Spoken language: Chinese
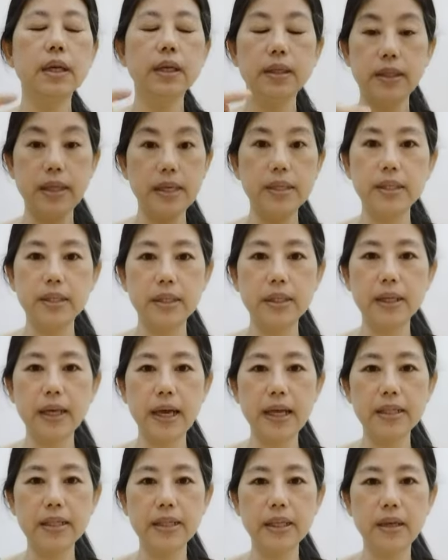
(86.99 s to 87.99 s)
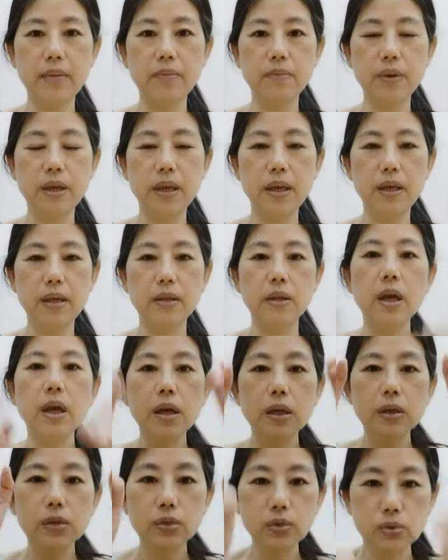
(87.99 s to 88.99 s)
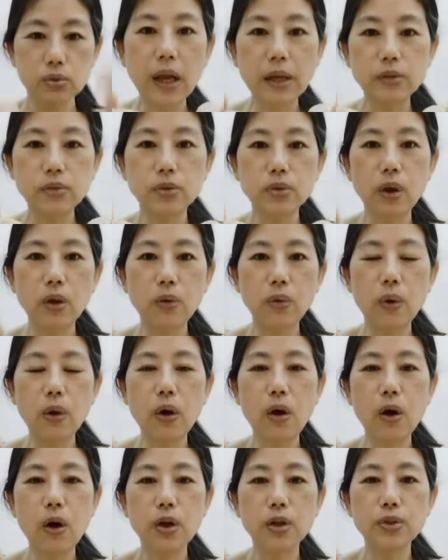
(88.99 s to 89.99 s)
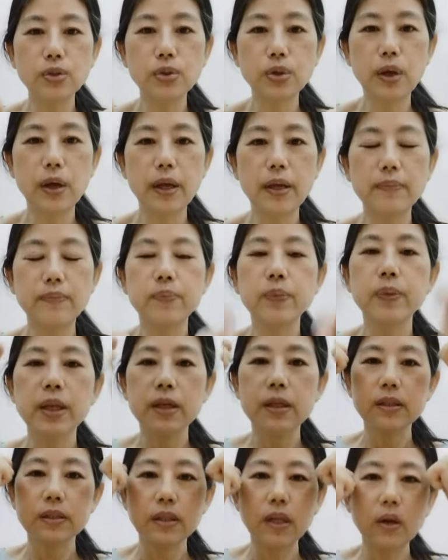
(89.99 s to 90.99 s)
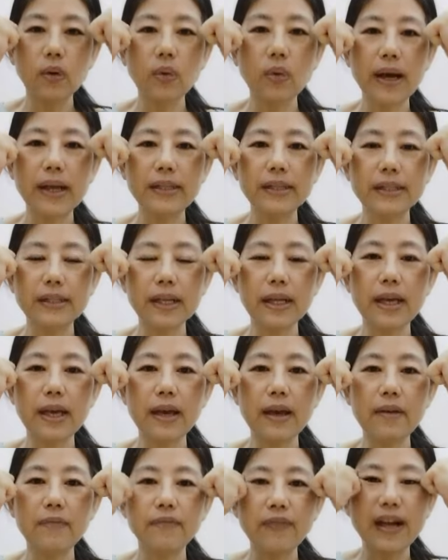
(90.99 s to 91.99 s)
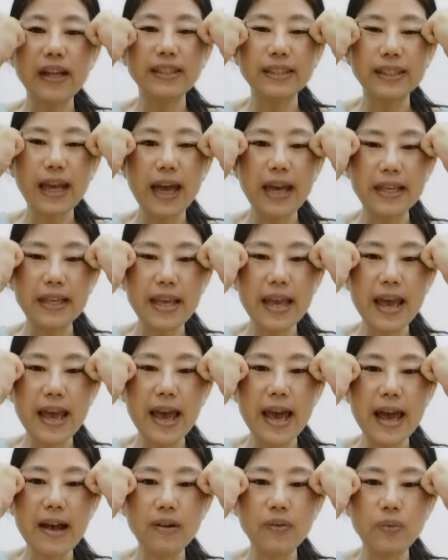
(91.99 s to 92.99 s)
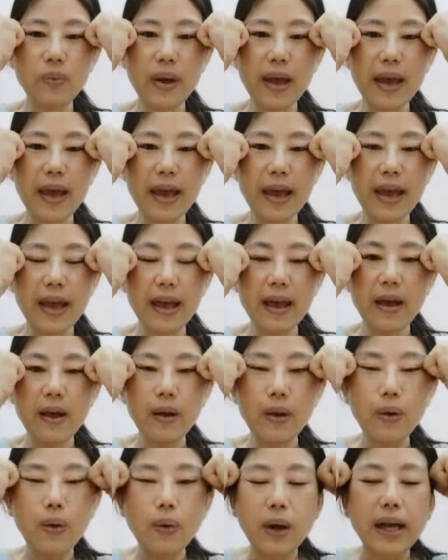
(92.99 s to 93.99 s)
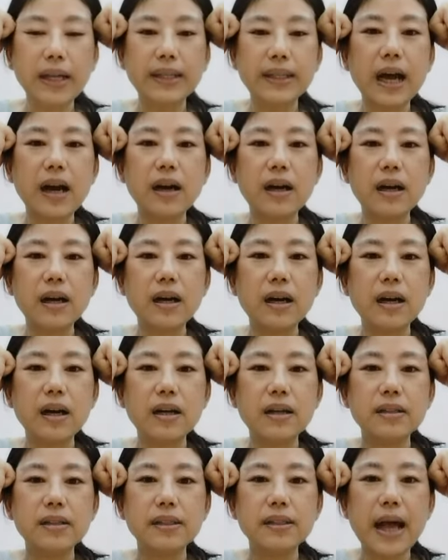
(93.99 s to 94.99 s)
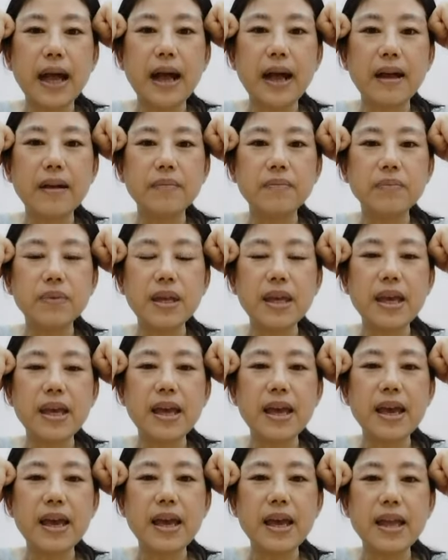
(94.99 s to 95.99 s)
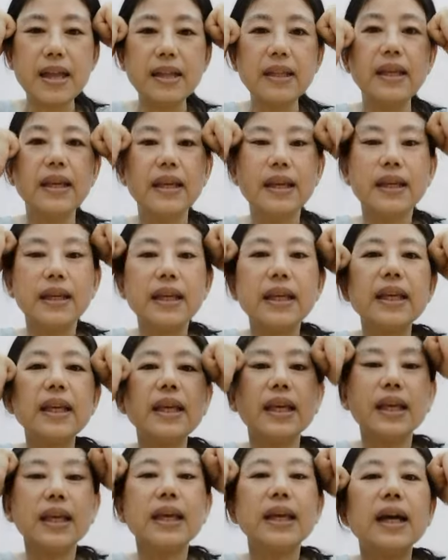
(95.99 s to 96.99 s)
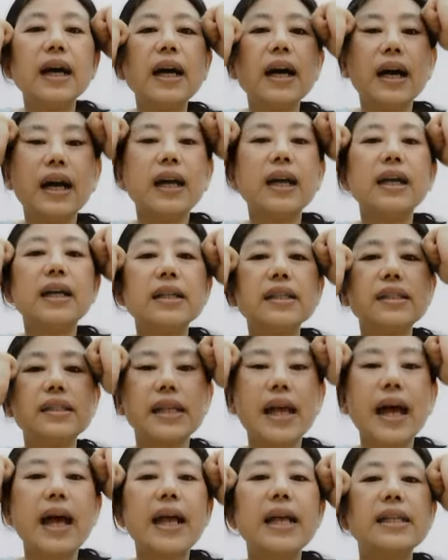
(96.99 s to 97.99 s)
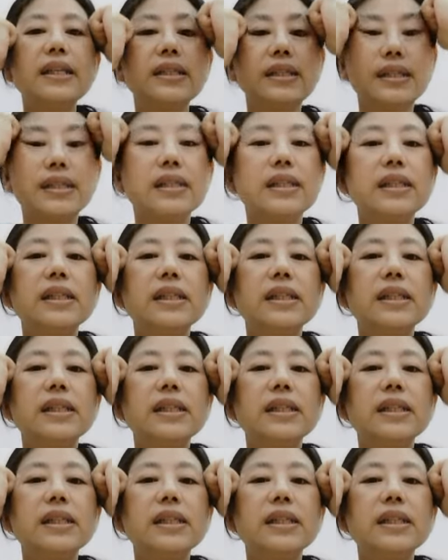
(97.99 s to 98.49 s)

眼睛看前面，双手握拳，手关节放在眼尾，画到耳上面，一二三四